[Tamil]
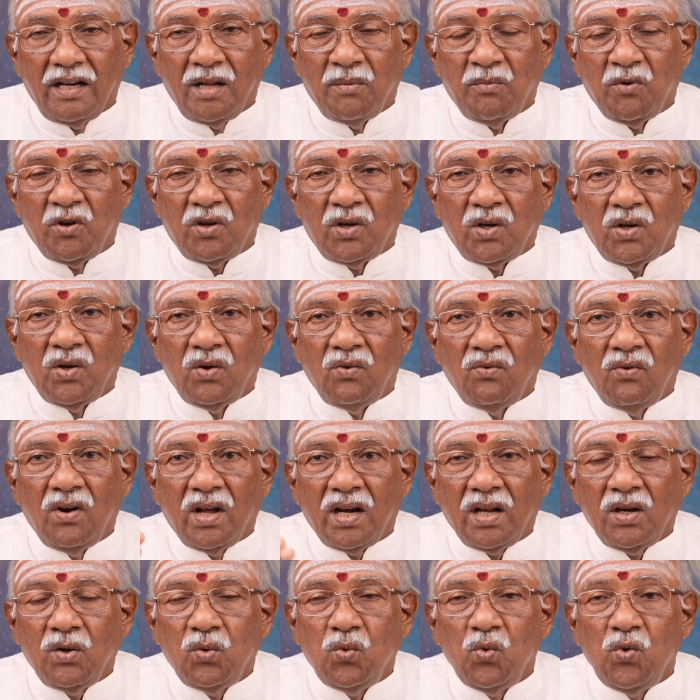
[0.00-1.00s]
நமக்கு
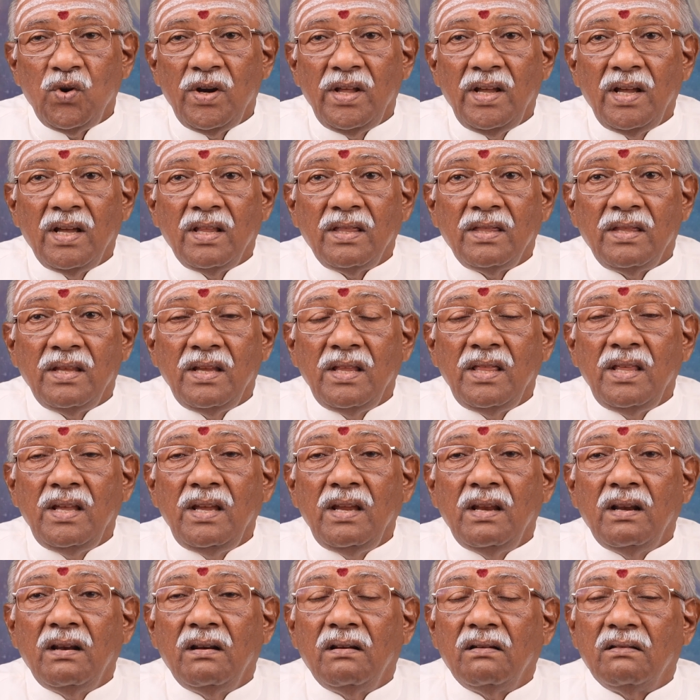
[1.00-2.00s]
வரக்கூடிய
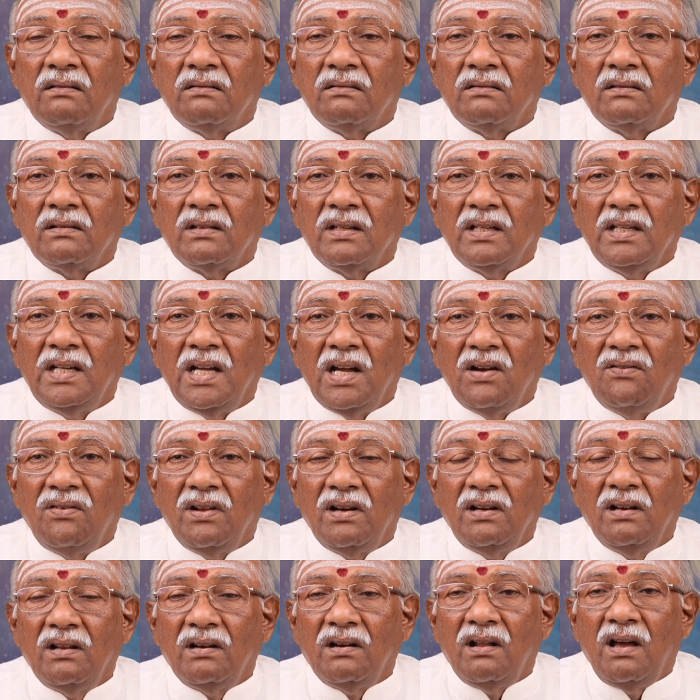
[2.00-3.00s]
திதியின்
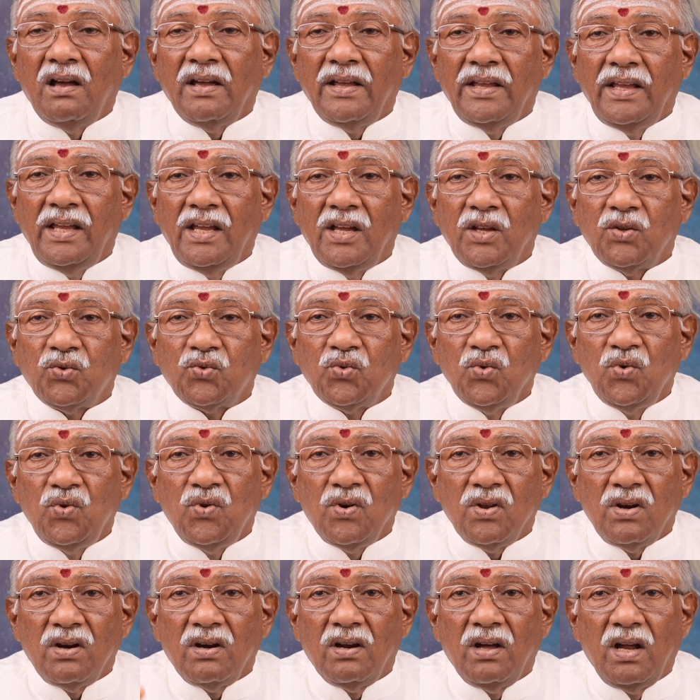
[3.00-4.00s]
கவர்னர் ஆகிய
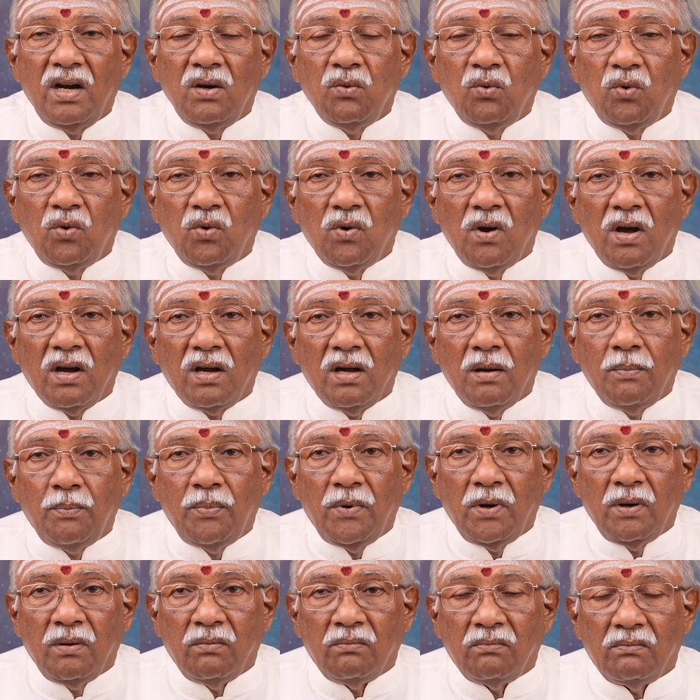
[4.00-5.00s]
சுக்கரனால்
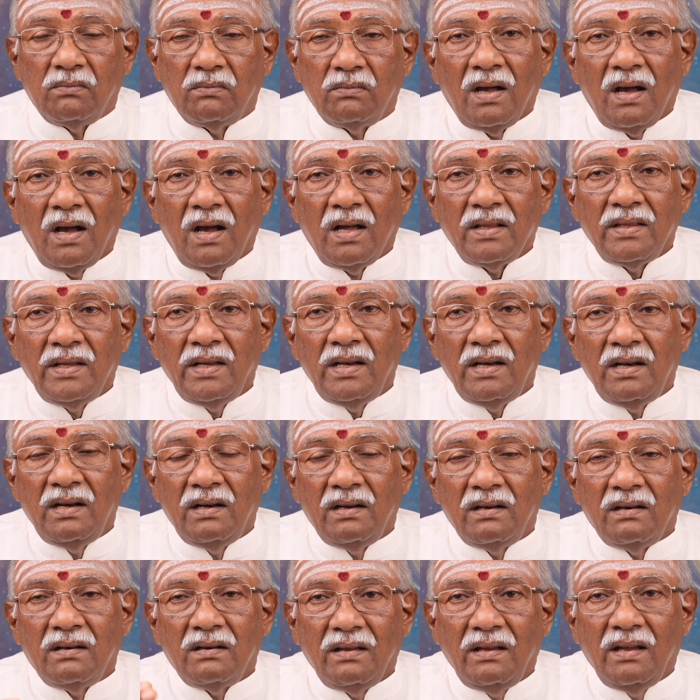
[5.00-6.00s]
உருவாக்கப்படும் அதில்
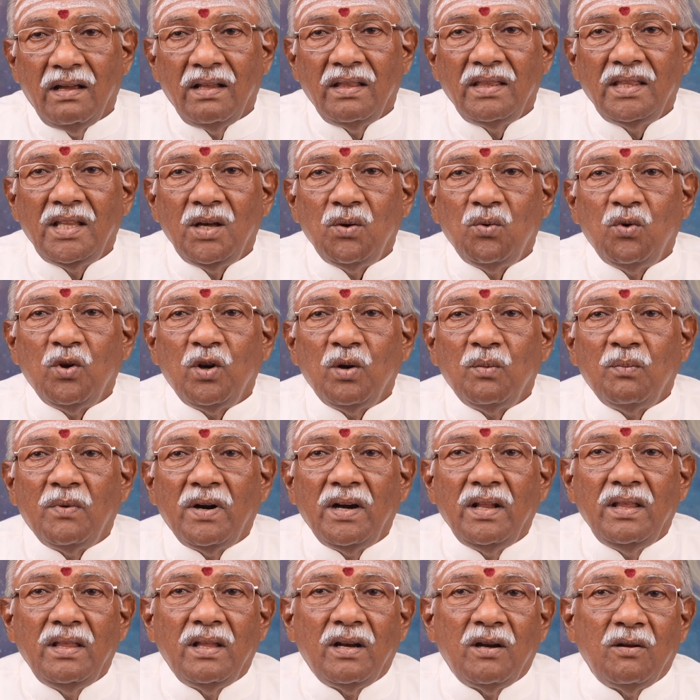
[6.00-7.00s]
எந்த ஒரு
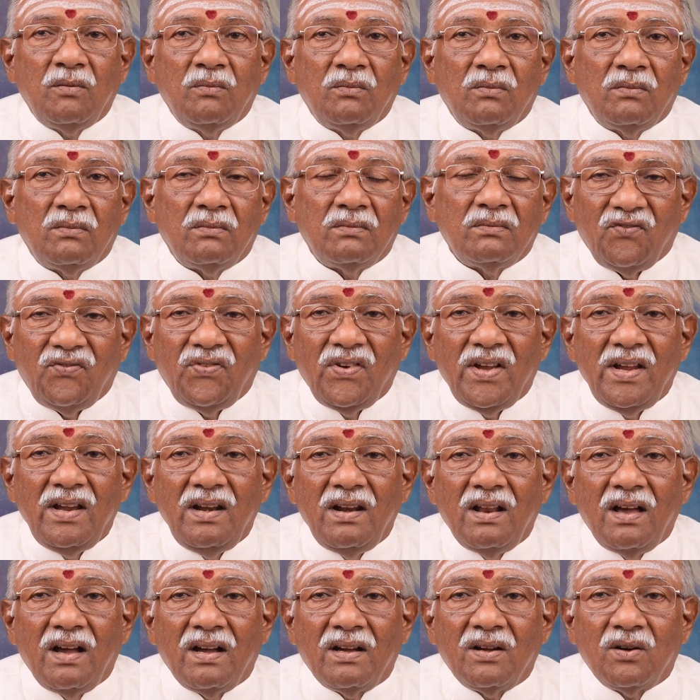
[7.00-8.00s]
மனிதனும்
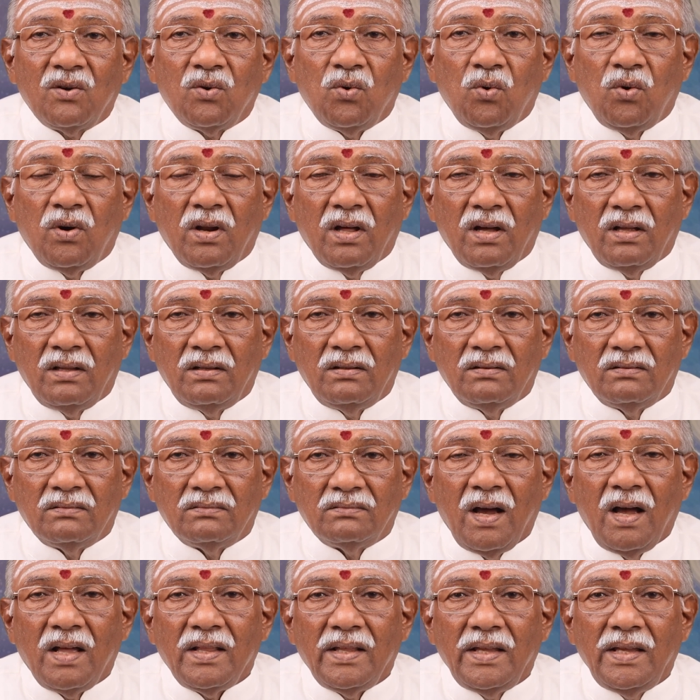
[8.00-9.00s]
ஃபெயில் ஆகக்கூடாது
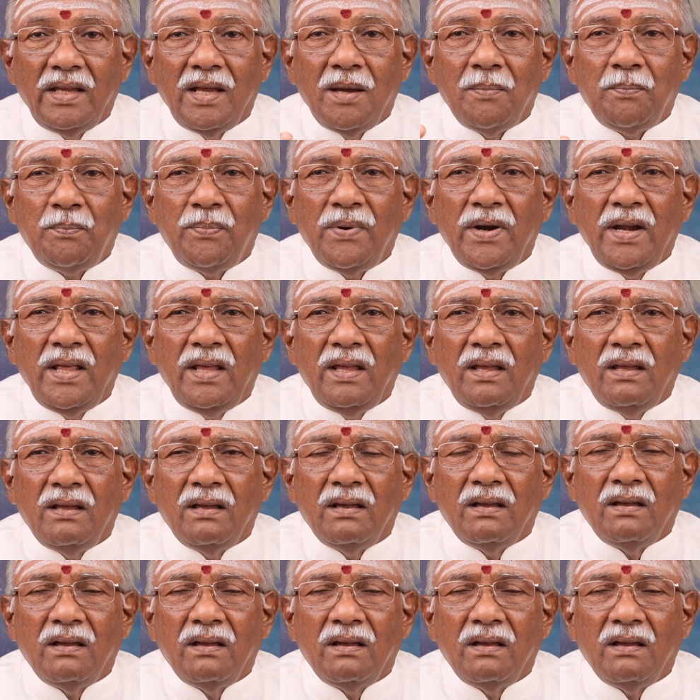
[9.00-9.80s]
அதை எப்படி